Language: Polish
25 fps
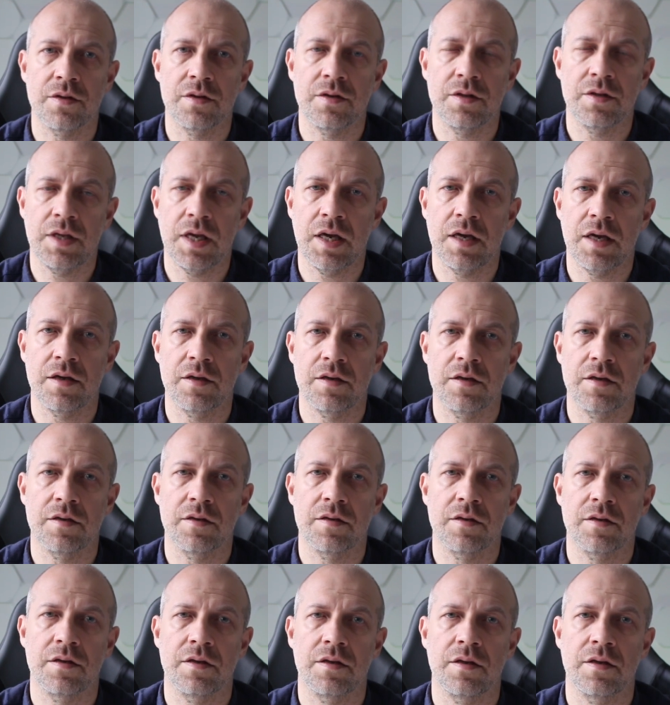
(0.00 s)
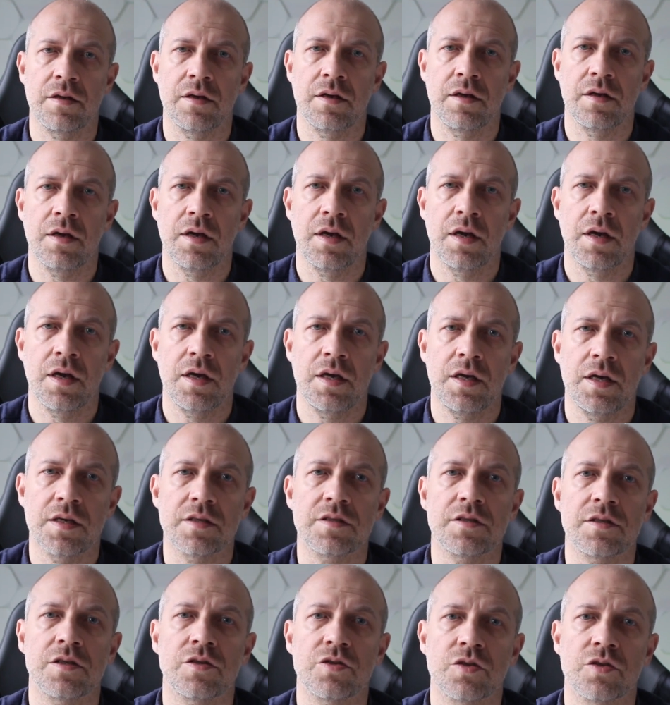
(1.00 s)
Nie.
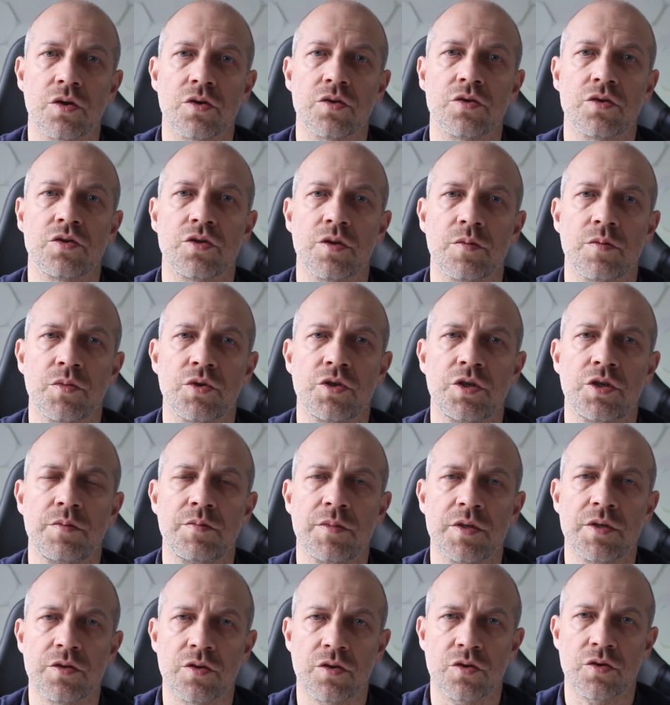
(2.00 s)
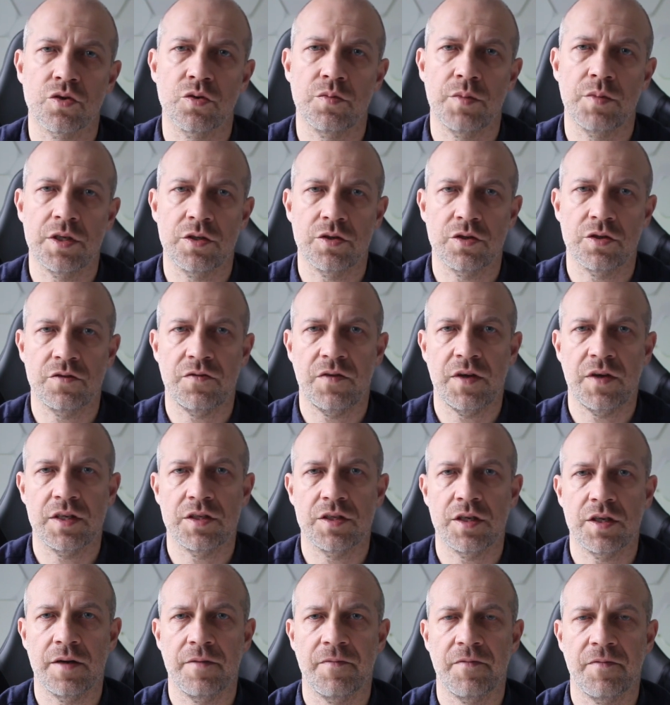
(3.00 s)
Jest coś, co musimy zrozumieć o
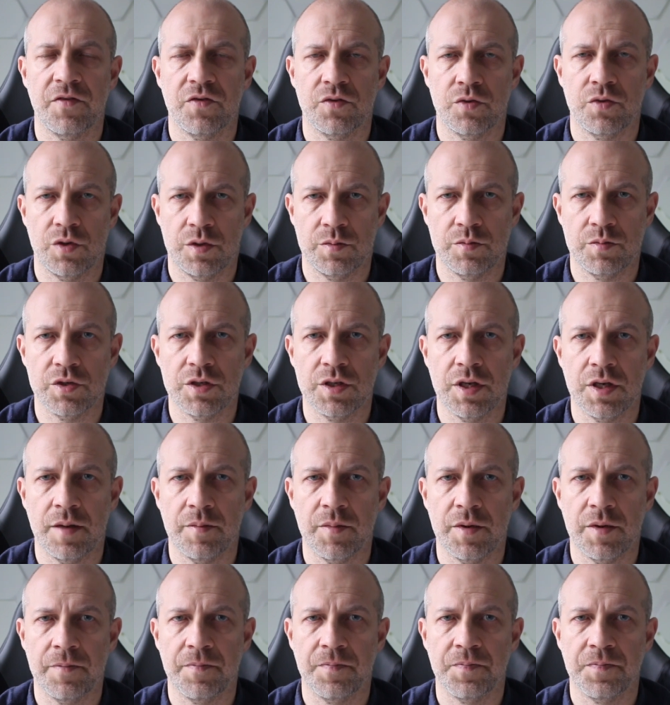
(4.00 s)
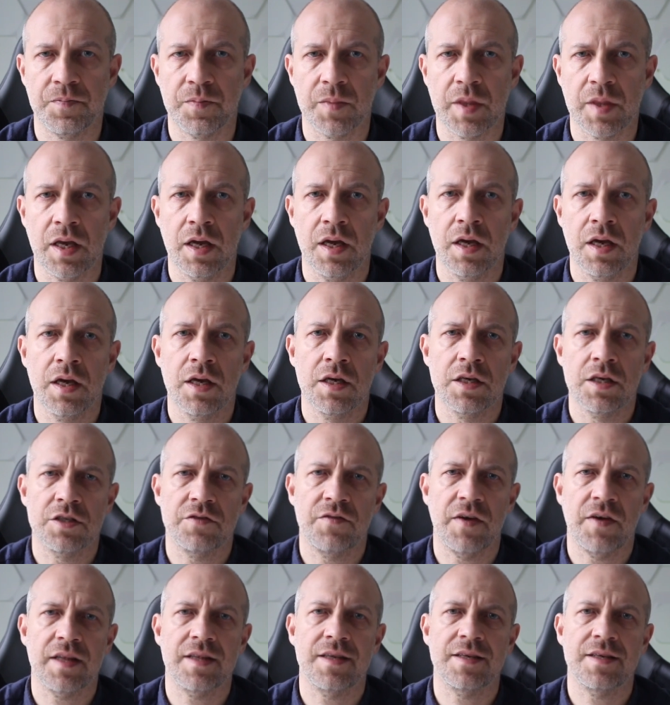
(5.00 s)
świecie, w którym żyjemy.
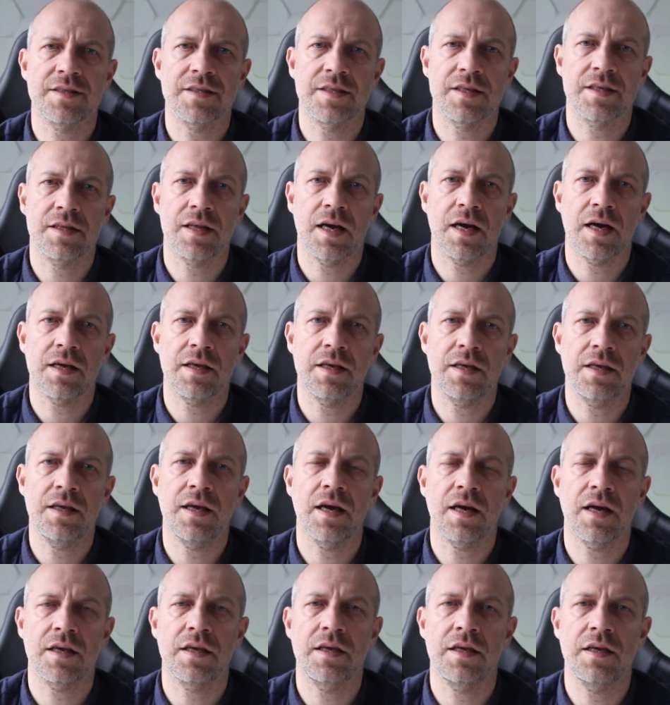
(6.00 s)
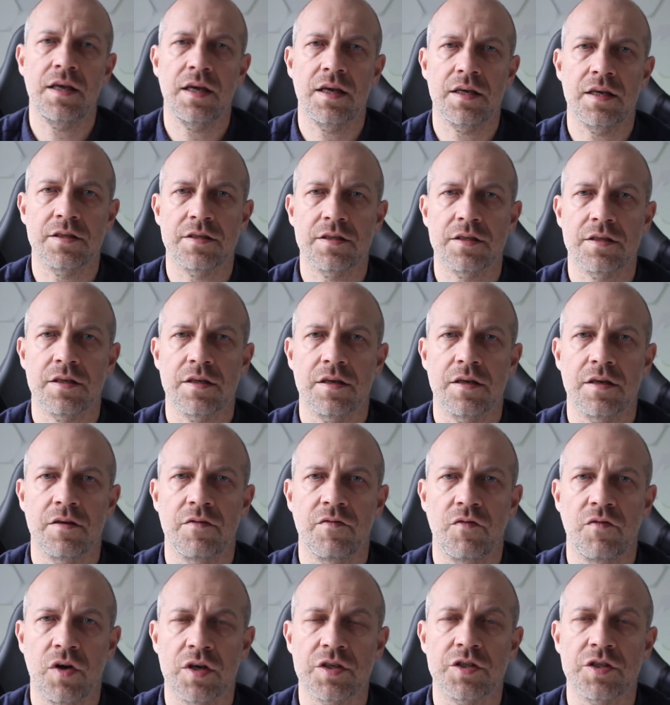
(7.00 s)
Świat jest taki, jaki jest,
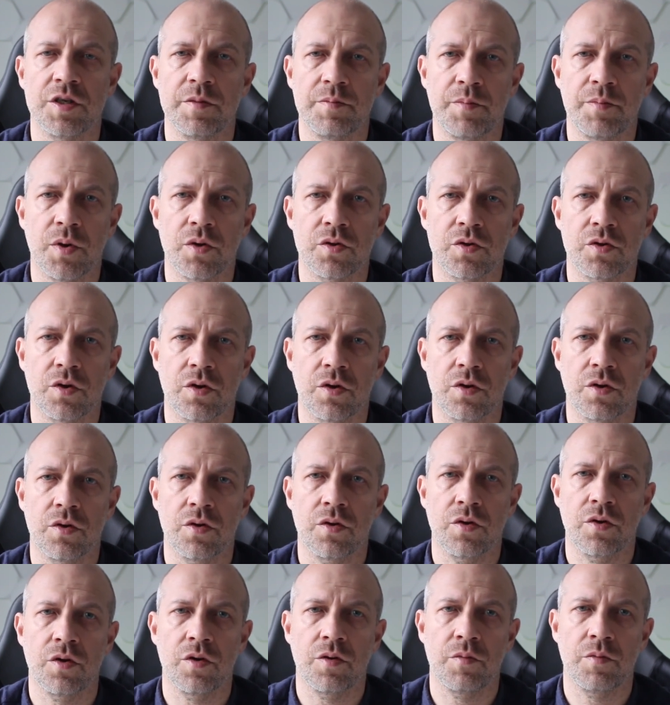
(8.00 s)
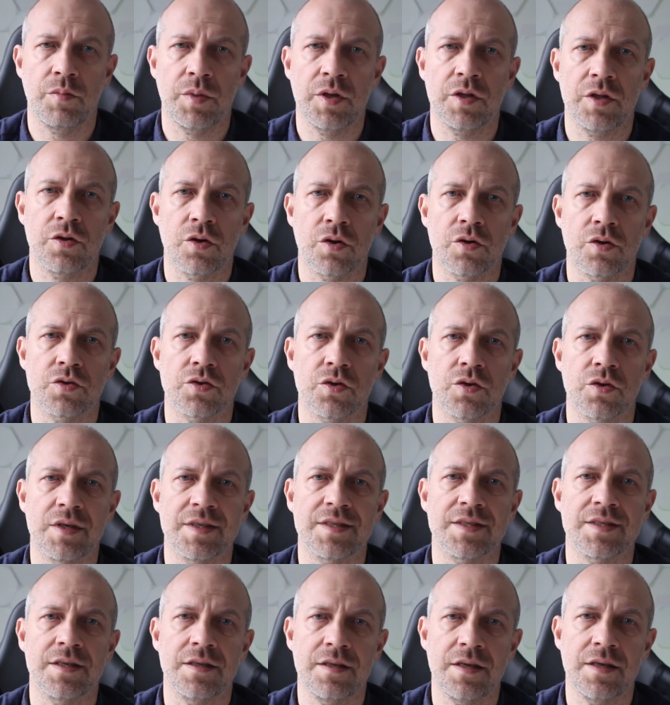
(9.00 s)
właśnie po to, by to, co
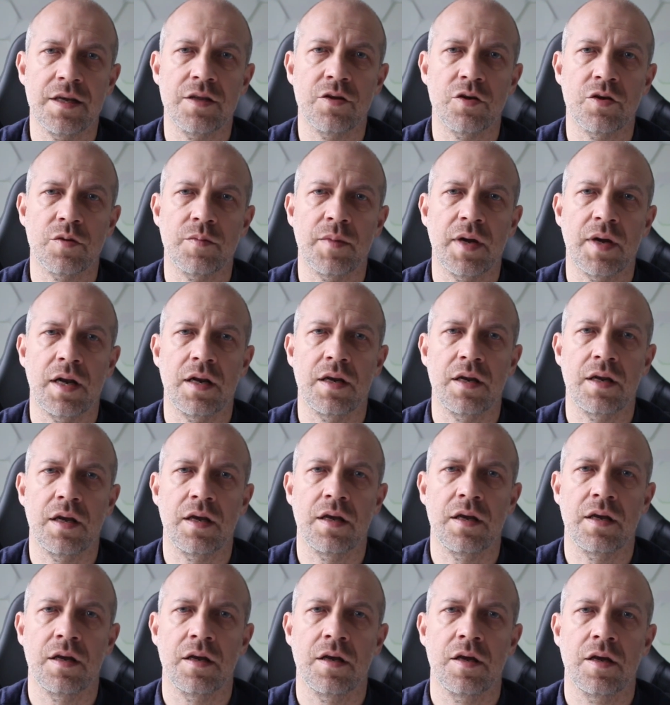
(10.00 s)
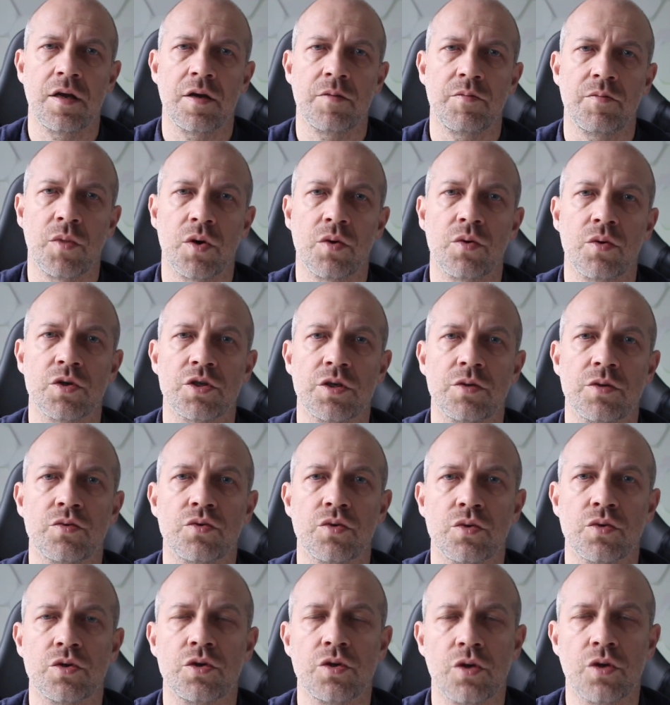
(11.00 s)
jest nienormalne, mogło się
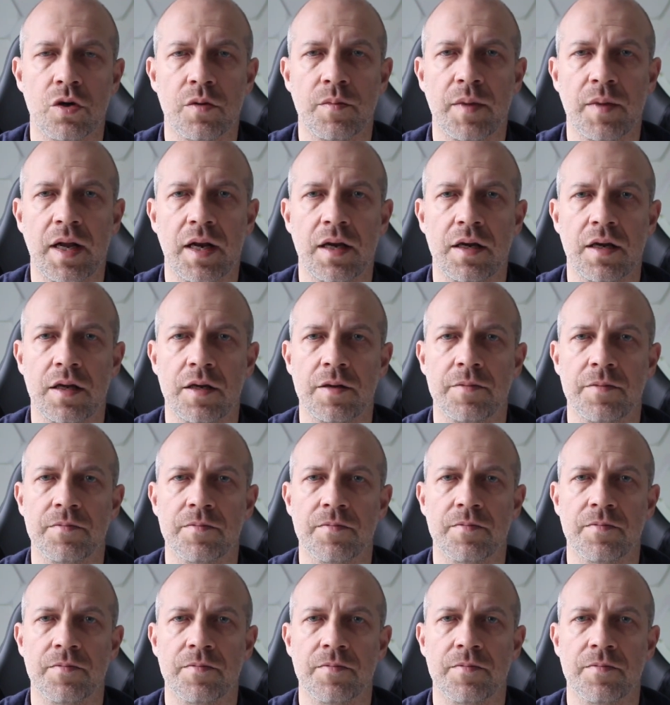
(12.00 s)
czuć normalne.